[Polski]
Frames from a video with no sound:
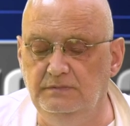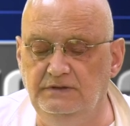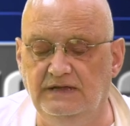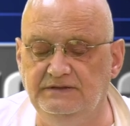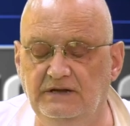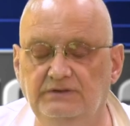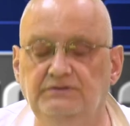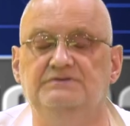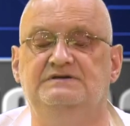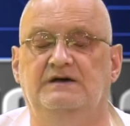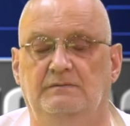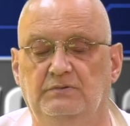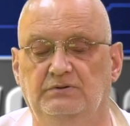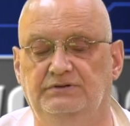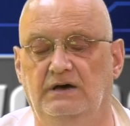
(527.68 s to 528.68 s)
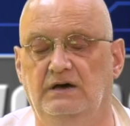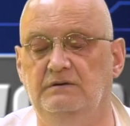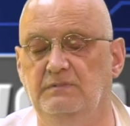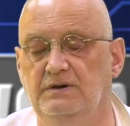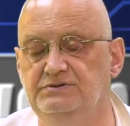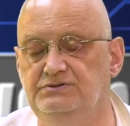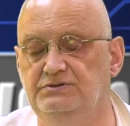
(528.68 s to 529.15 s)
nadal to samo,
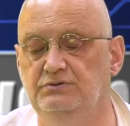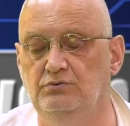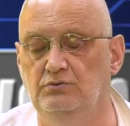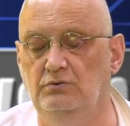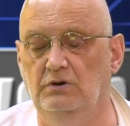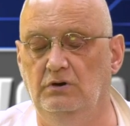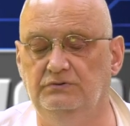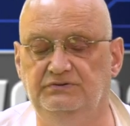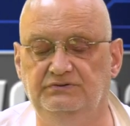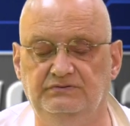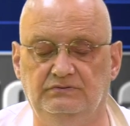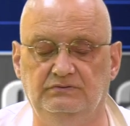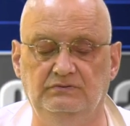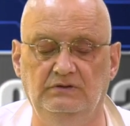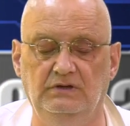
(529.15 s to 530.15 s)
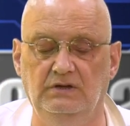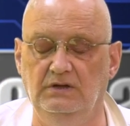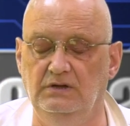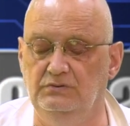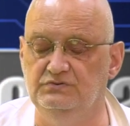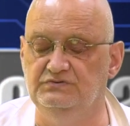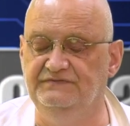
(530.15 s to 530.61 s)
tak? Marcin Król od
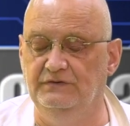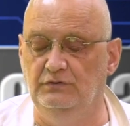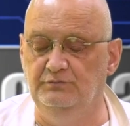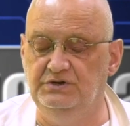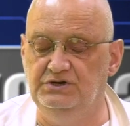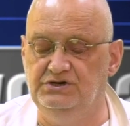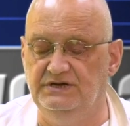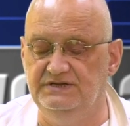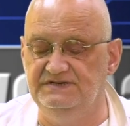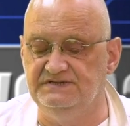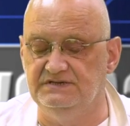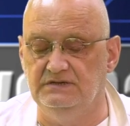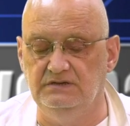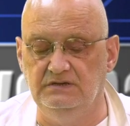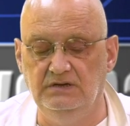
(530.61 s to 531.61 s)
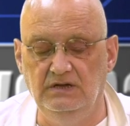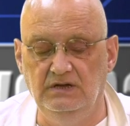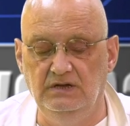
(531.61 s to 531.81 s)
już wielu miesięcy